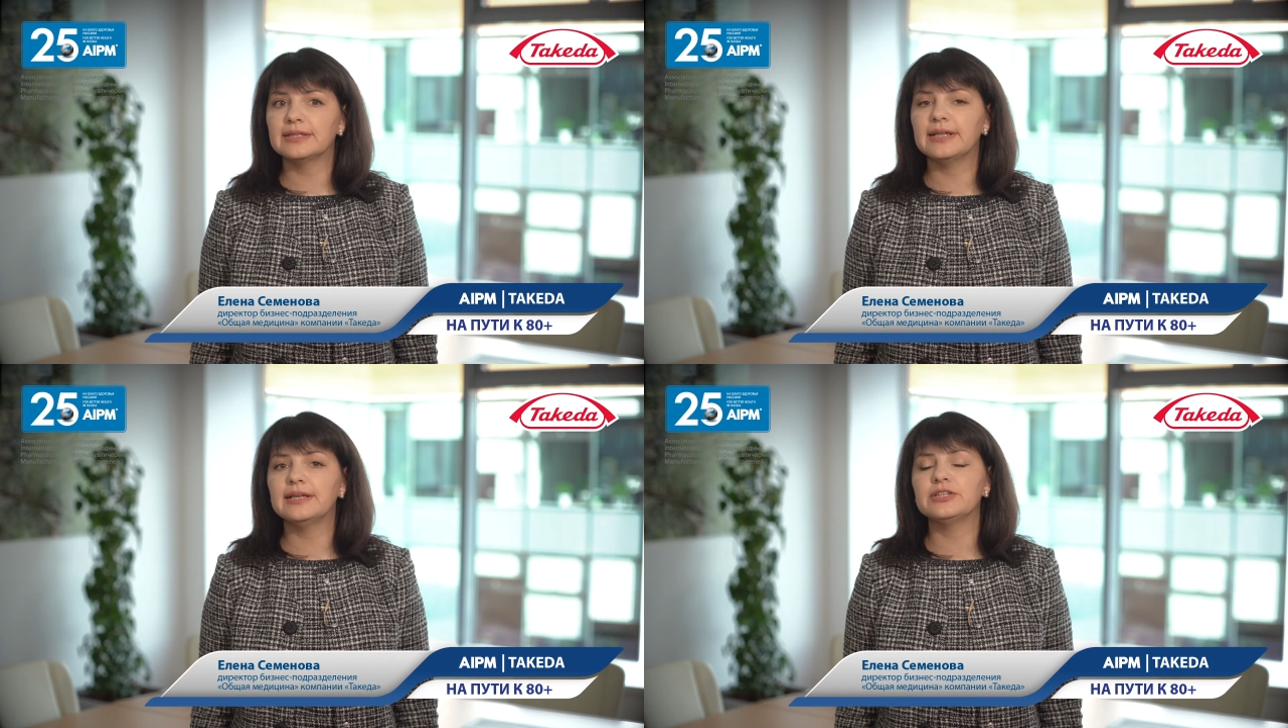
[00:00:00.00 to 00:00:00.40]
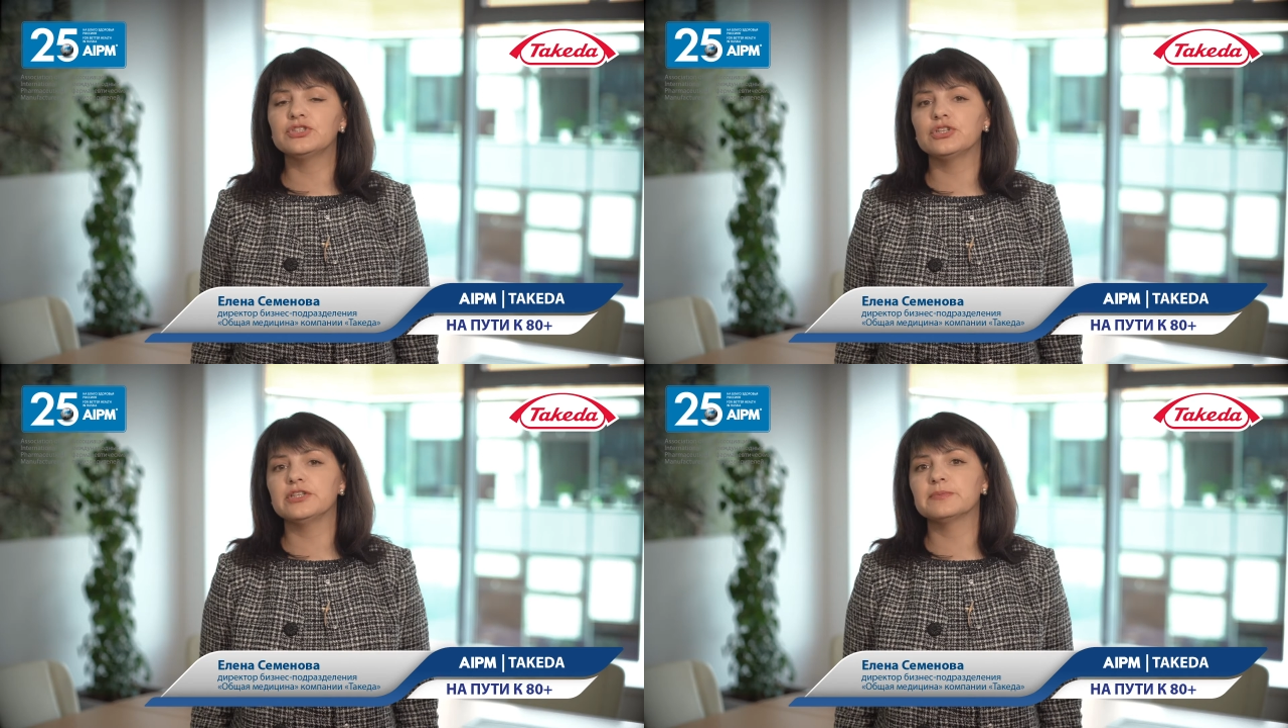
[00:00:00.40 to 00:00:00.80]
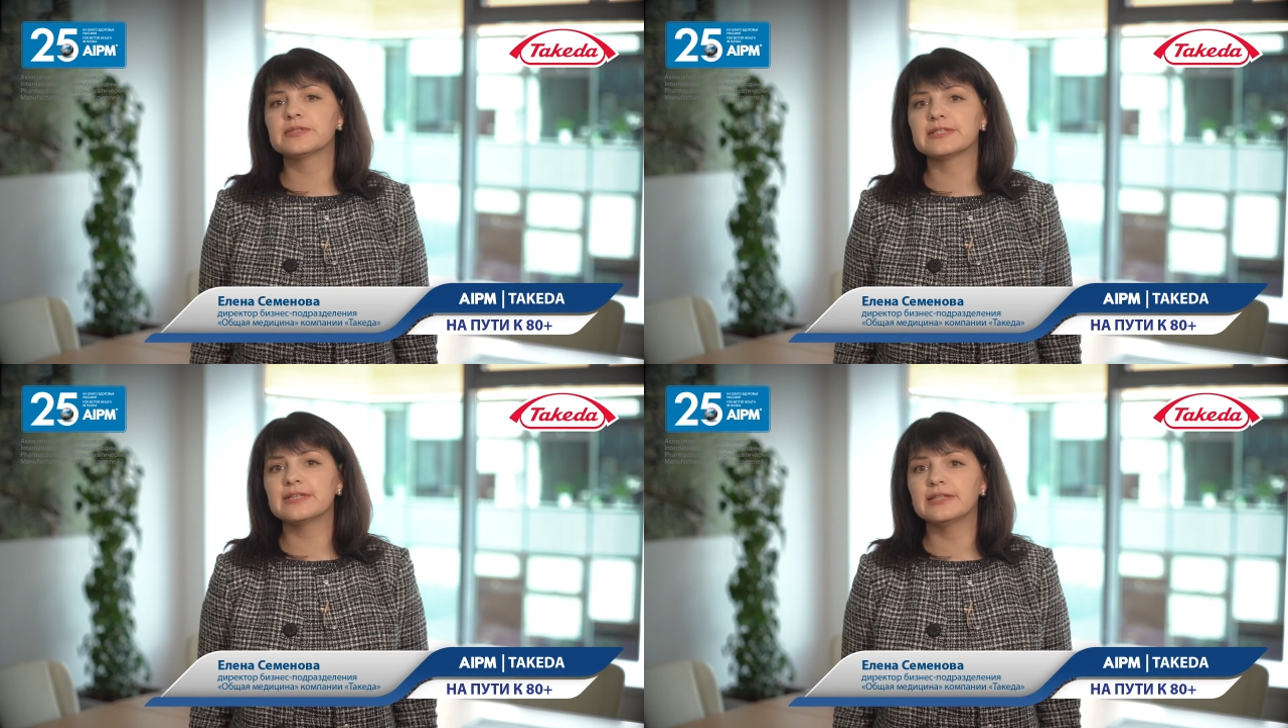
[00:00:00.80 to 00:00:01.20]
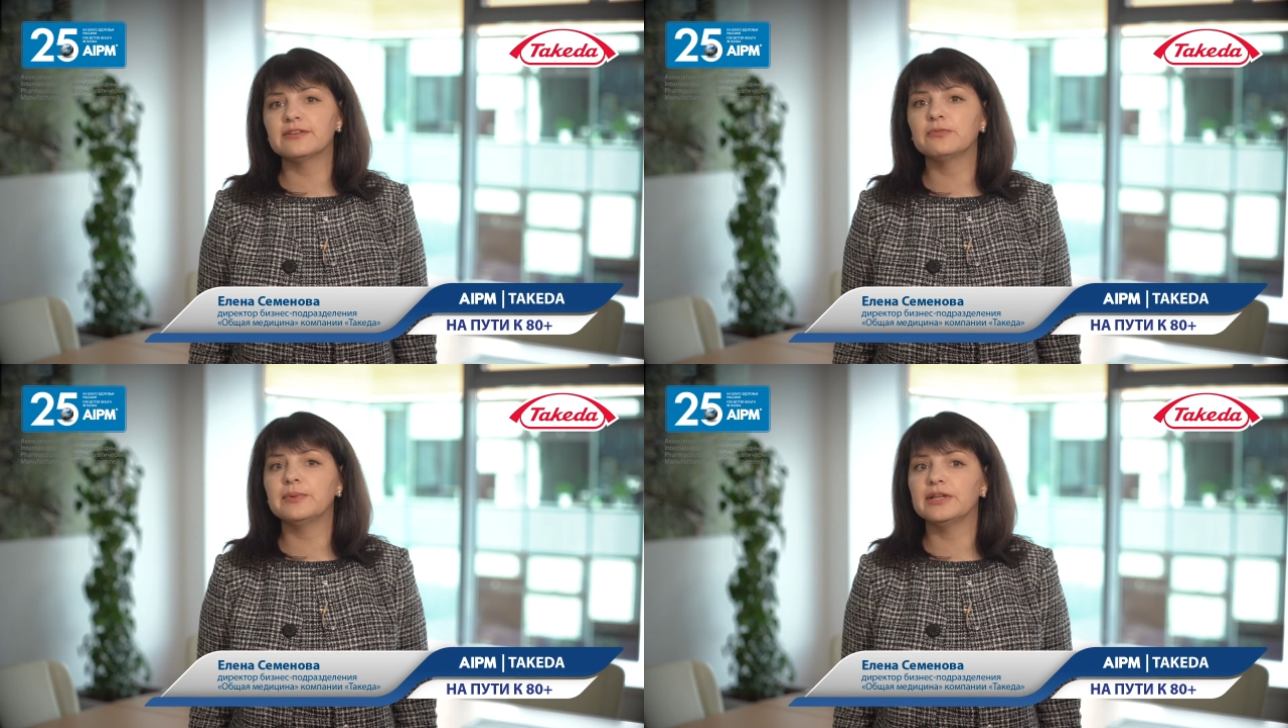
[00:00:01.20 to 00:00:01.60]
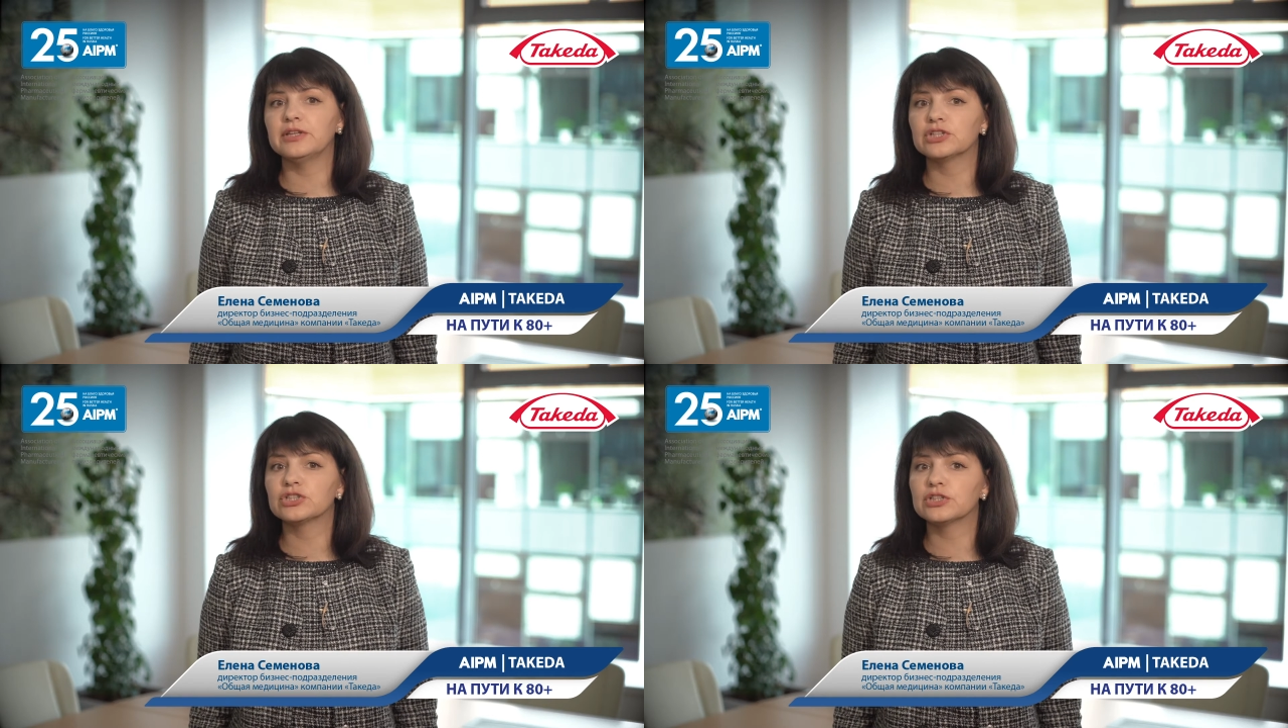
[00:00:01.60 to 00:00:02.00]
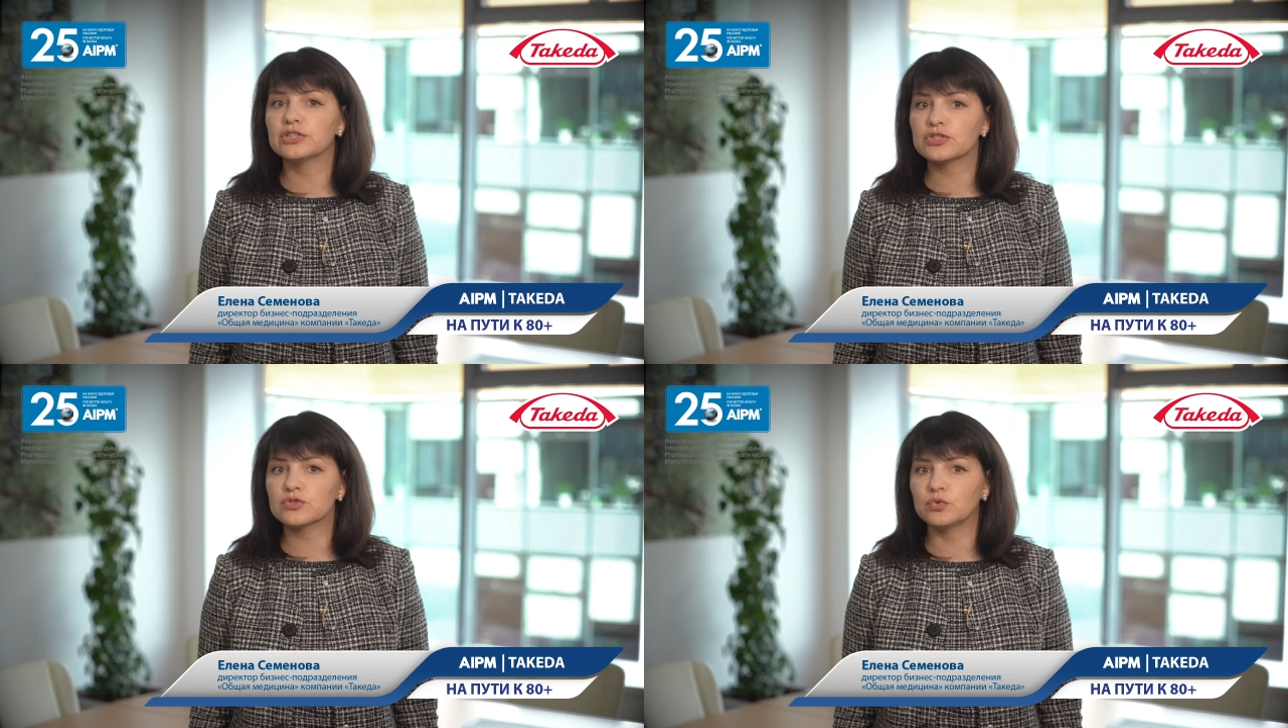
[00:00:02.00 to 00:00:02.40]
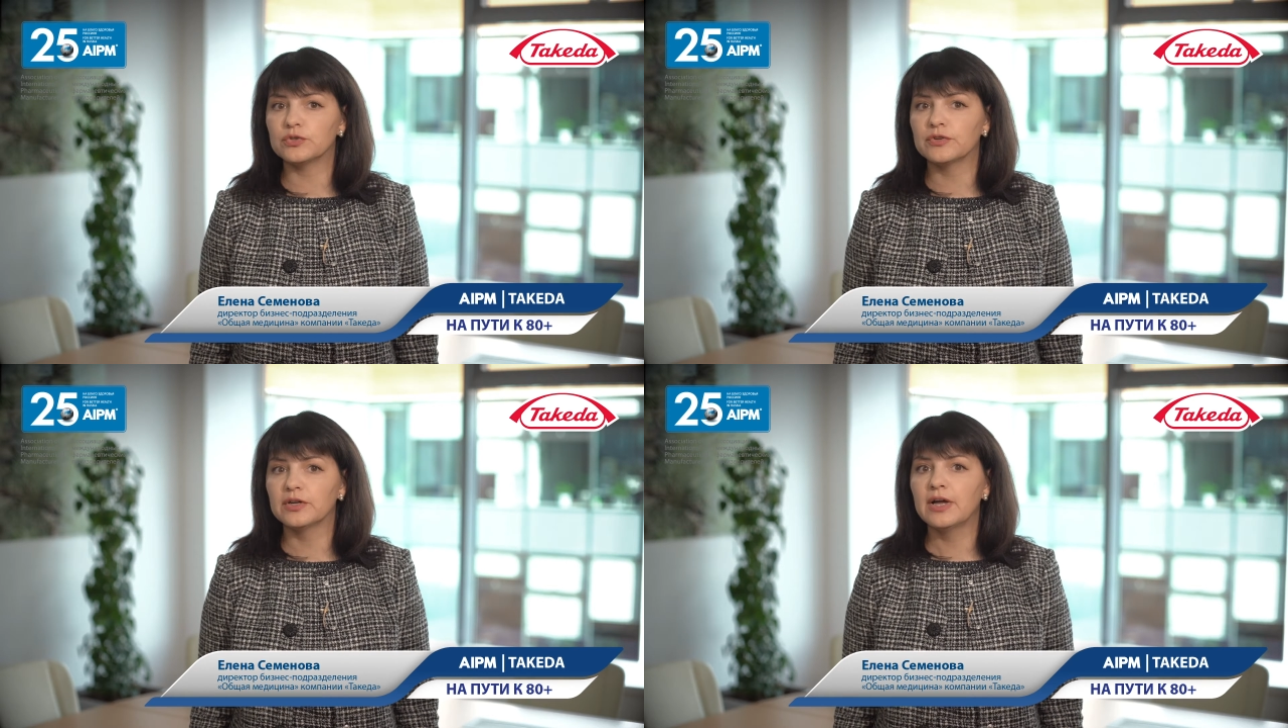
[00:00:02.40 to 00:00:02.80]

для лечения пациентов, перенесших инсульт